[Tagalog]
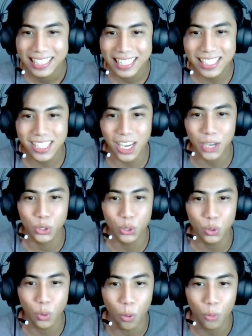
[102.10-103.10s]
This is our
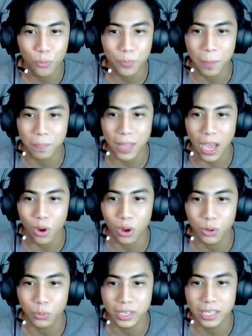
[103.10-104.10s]
new home. From now
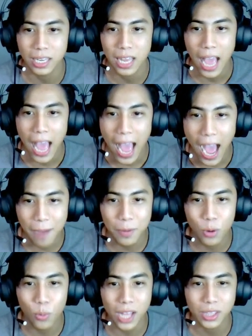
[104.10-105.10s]
on, we'll have a
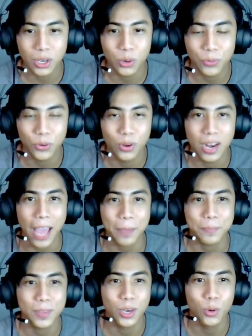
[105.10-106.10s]
wonderful life
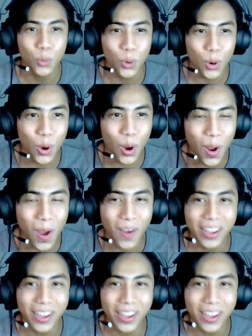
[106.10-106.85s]
here. Woo!